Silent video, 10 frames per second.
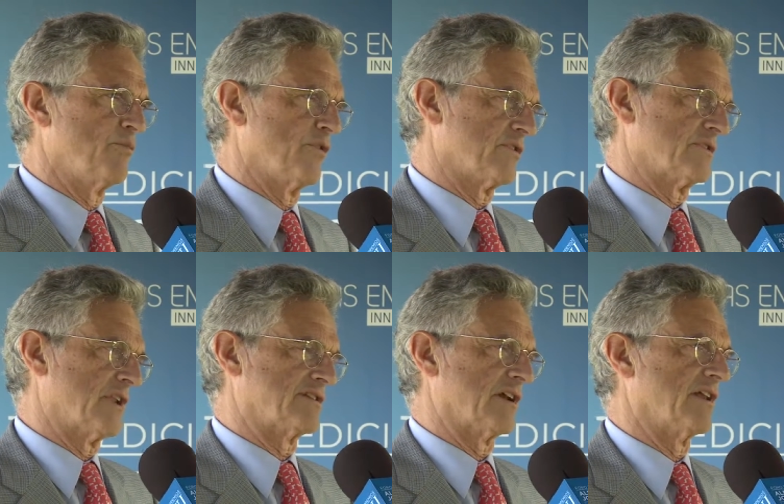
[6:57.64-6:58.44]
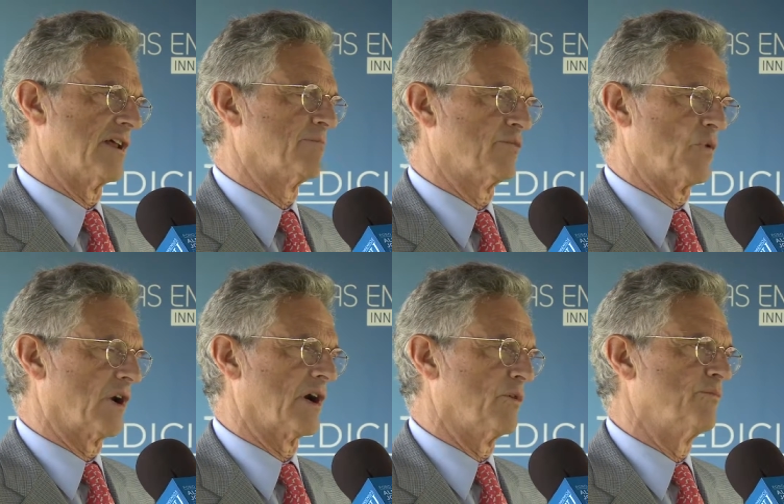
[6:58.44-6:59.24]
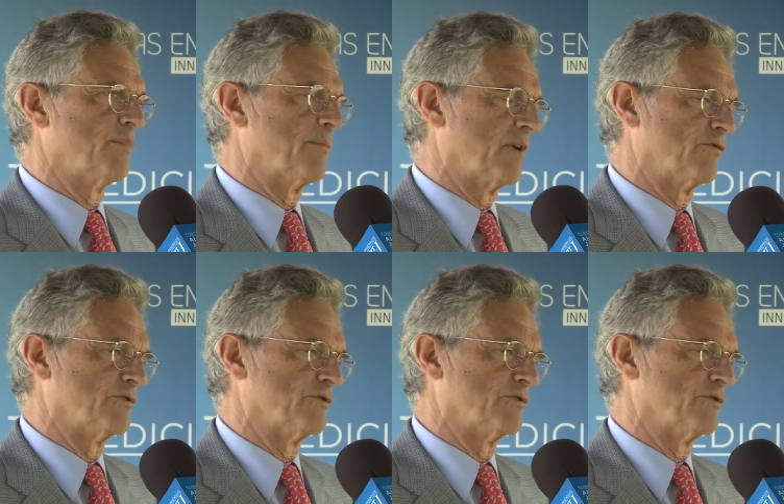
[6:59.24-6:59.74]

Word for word: pues la sanidad juega un papel